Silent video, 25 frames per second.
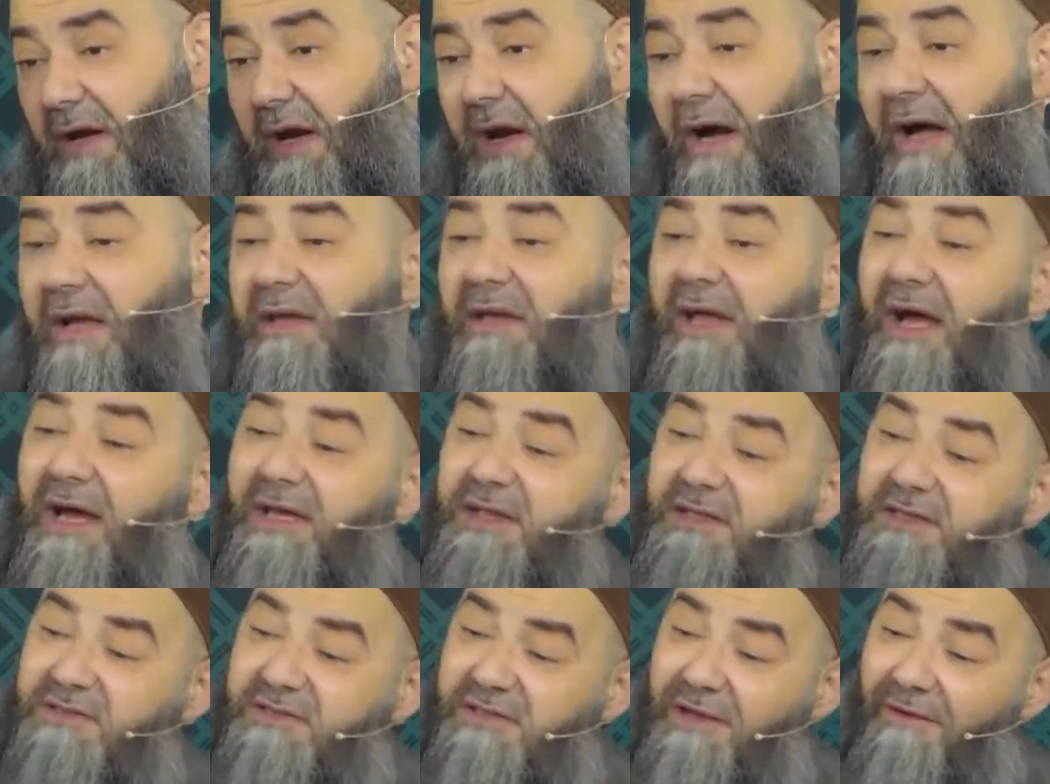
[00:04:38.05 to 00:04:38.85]
Allah
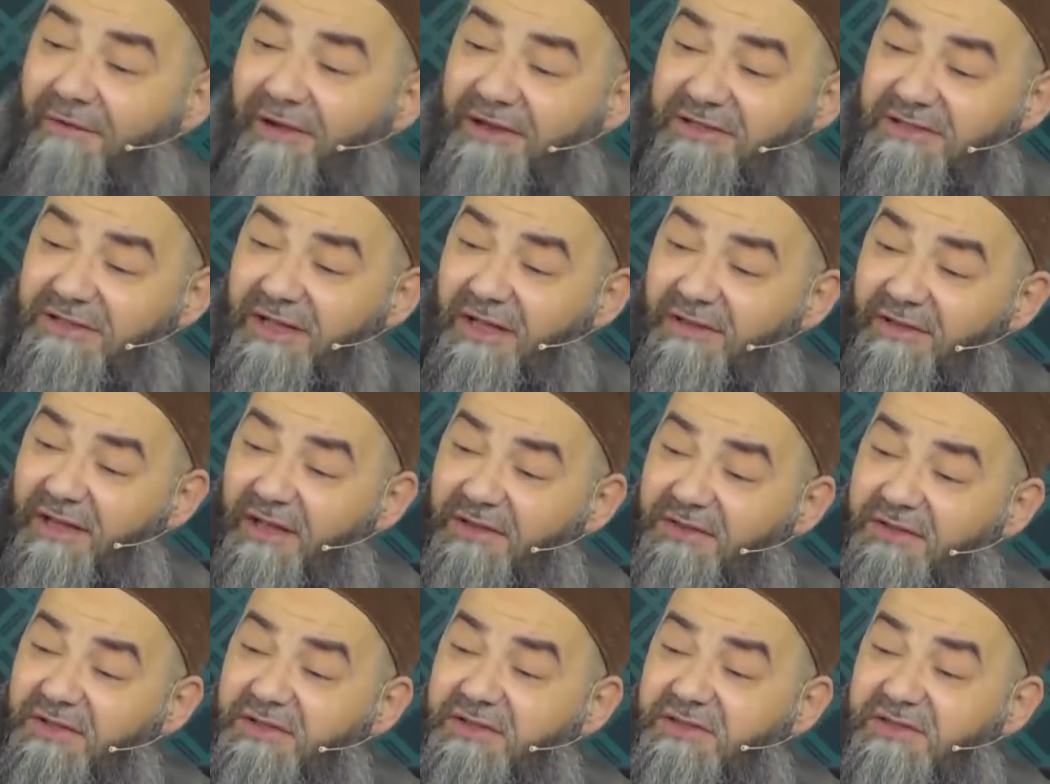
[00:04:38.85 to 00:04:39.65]
iç savaştan
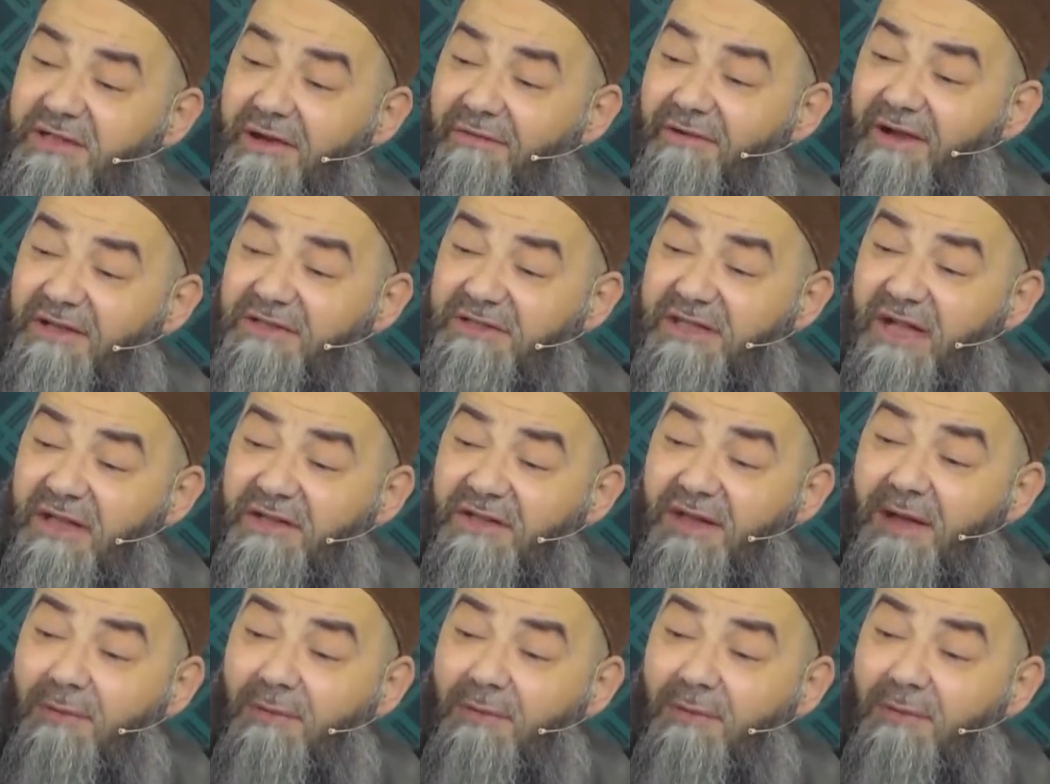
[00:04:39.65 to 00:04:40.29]
da dış savaştan